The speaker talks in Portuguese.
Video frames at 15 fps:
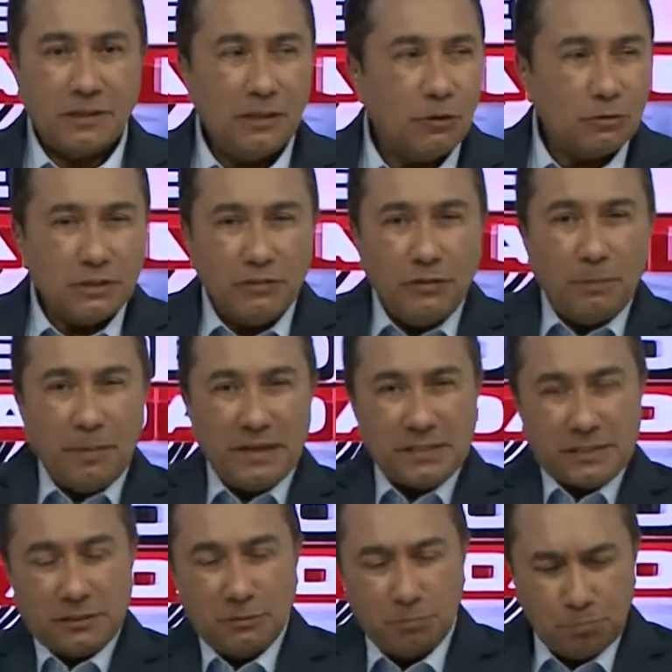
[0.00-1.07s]
E eu tive
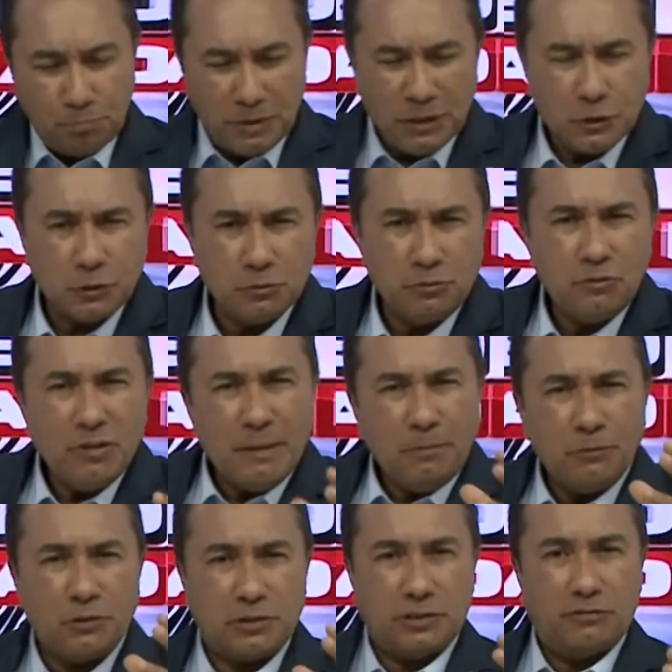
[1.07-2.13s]
pensando, bicho, não é
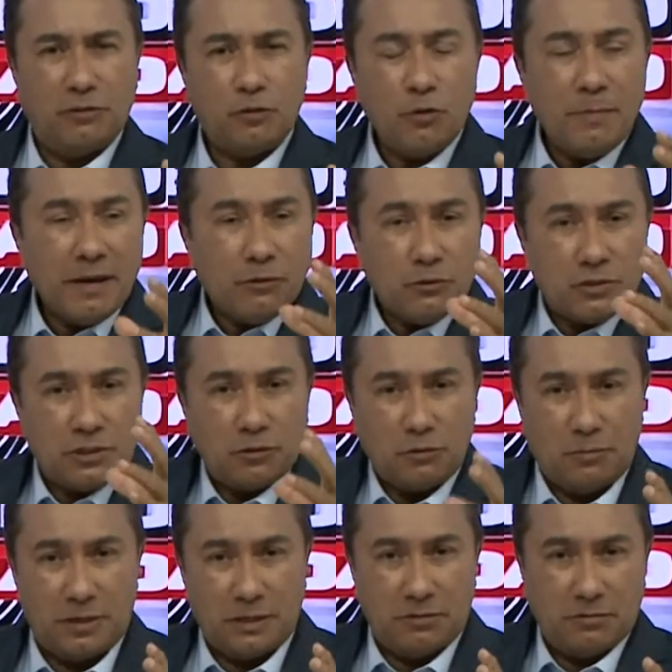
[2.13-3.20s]
possível. Como é que o ser
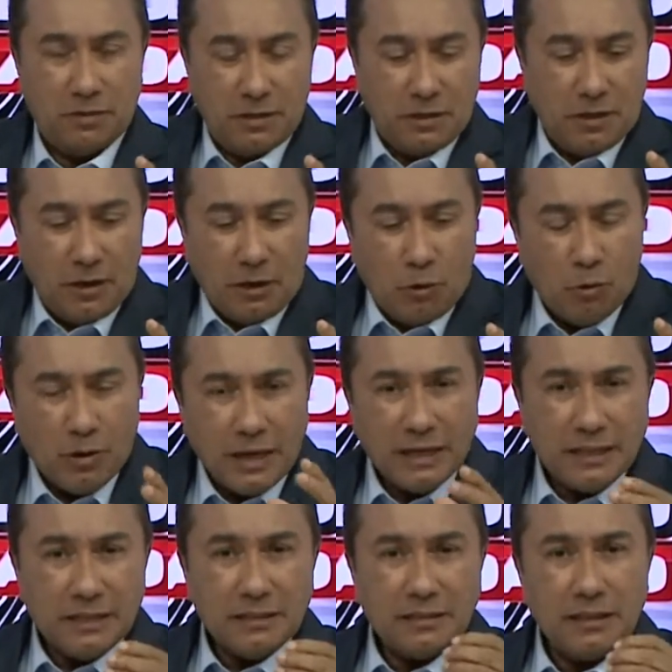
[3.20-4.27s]
humano, o
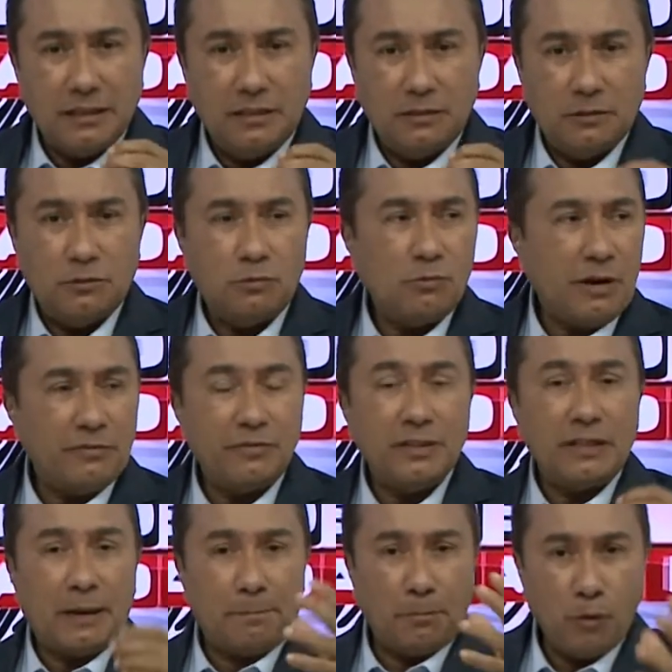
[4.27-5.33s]
cara que tem uma
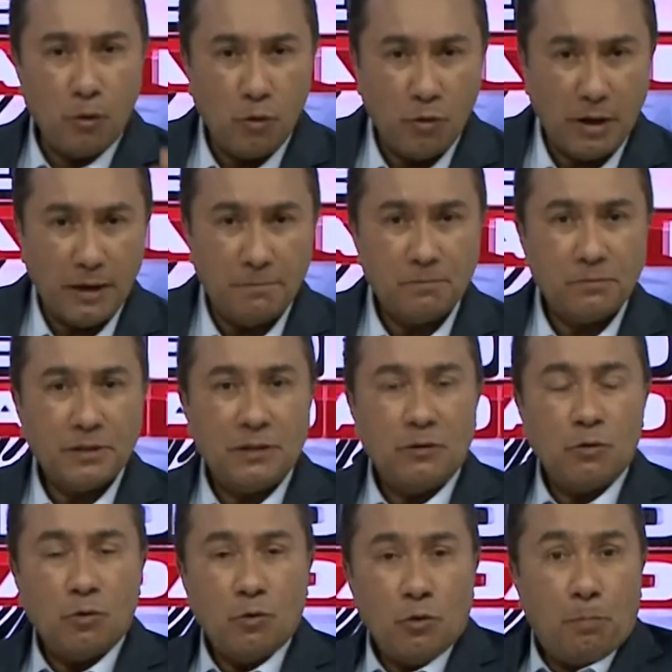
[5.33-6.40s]
vida boa,
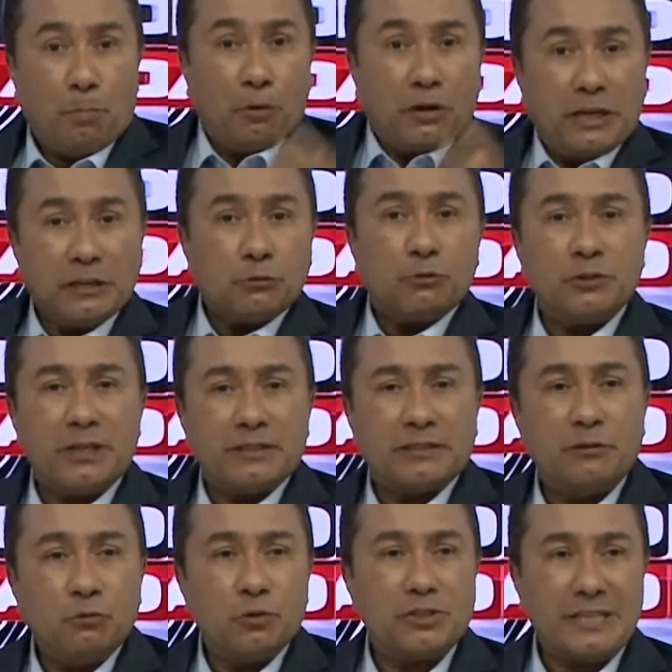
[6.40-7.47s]
o político já
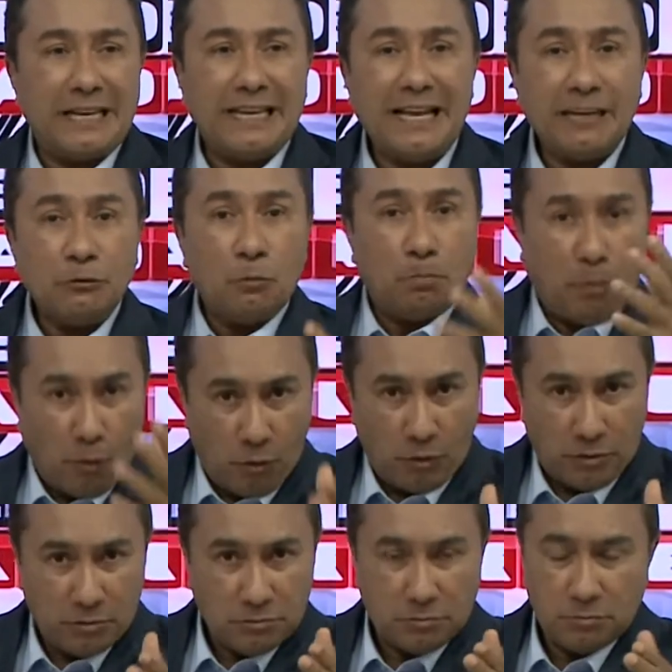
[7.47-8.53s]
tem um salário
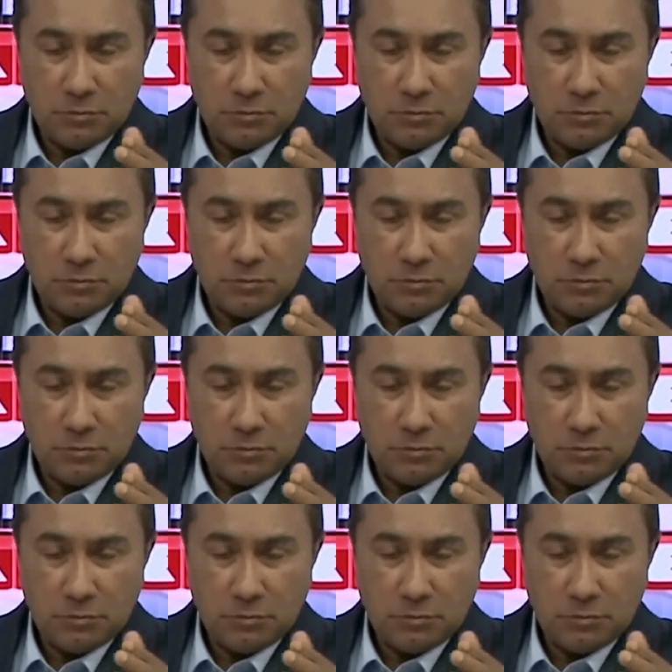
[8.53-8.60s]
bom.